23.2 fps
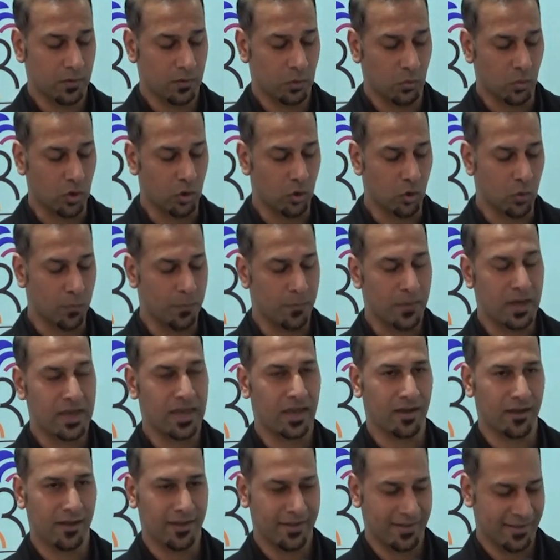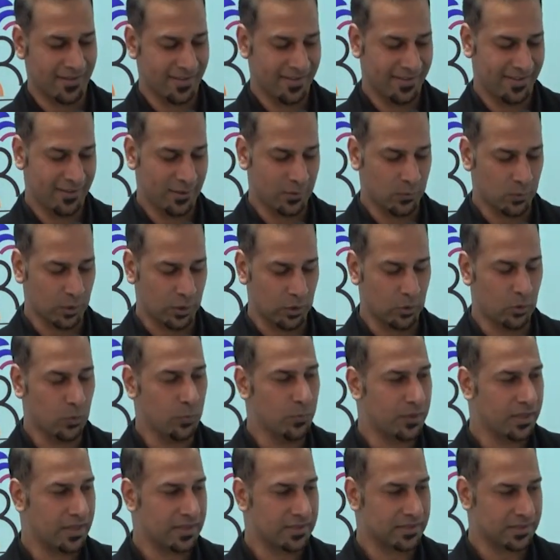وأولمبي
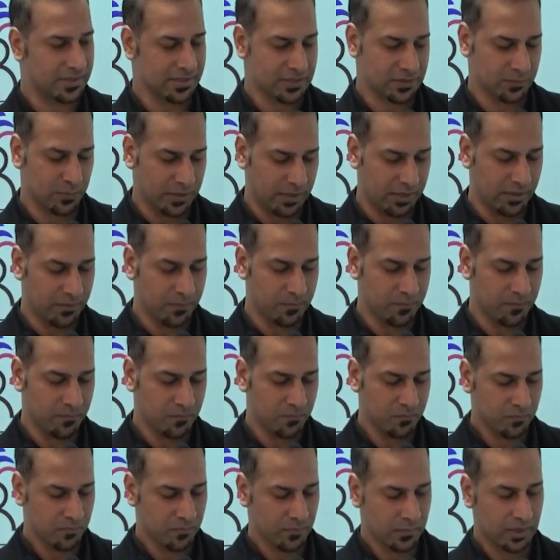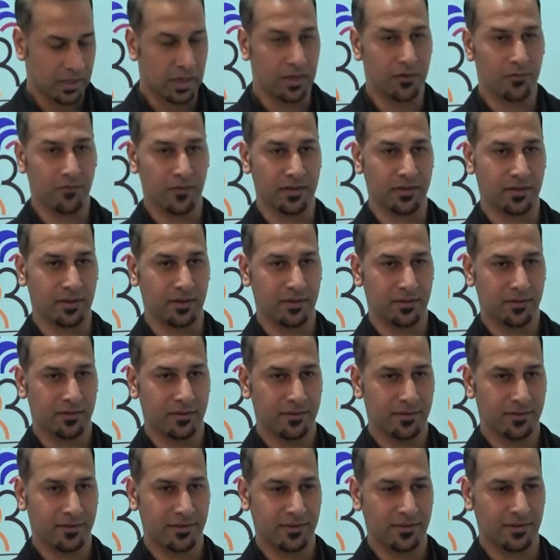وأولمبية التصميم الفني
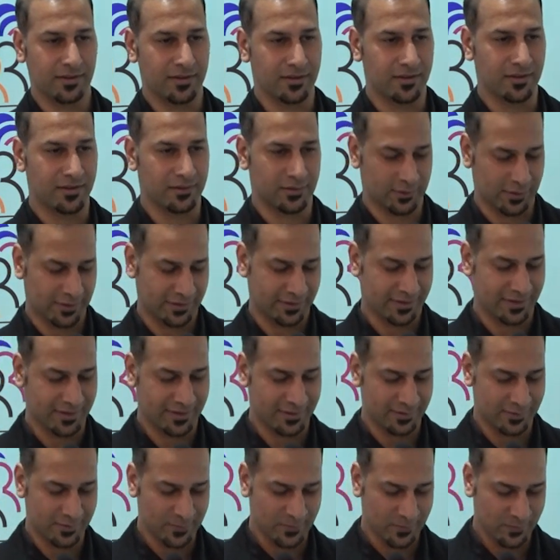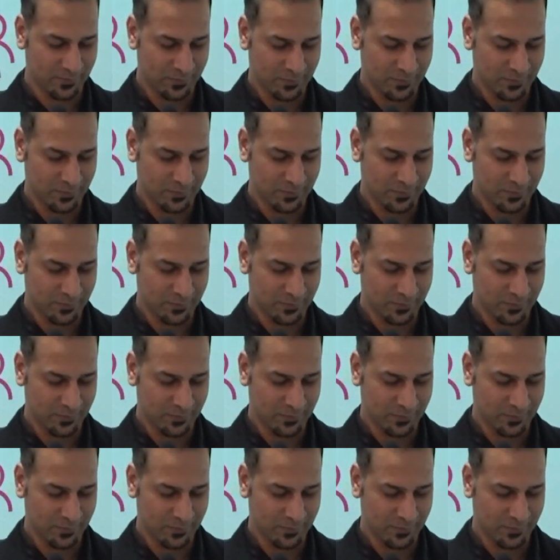إذا نطقت عدل